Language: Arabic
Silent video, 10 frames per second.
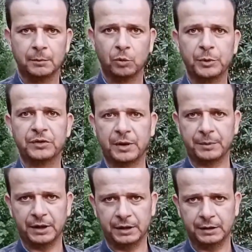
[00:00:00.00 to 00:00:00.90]
مبيد
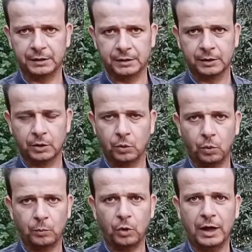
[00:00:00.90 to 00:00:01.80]
طبيعي
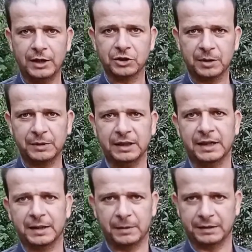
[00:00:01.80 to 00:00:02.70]
ومعالج طبيعي
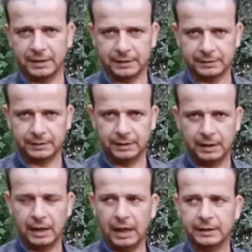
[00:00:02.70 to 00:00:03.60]
للنباتات
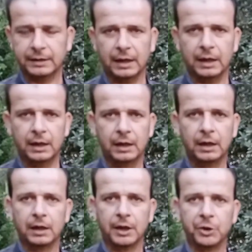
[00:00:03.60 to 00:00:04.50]
حتى
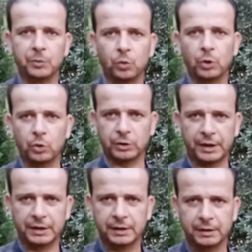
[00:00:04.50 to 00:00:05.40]
للنمو
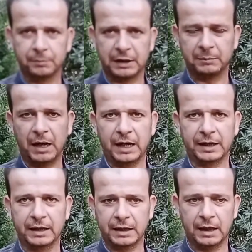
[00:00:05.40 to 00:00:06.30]
الخضري مثل ما
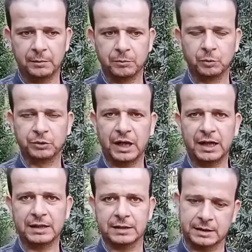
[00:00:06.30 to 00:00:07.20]
حكينا
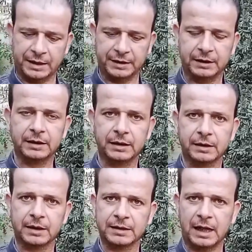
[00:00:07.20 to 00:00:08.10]
ممتاز يعني كثير
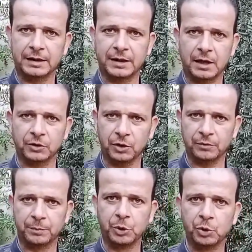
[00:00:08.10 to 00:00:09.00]
اذا عندك
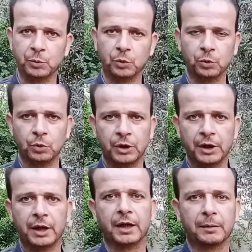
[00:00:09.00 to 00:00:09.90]
ضعف بالنمو
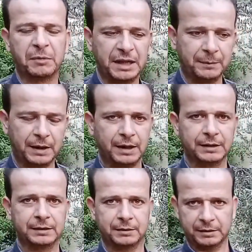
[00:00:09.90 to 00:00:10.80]
بالنبات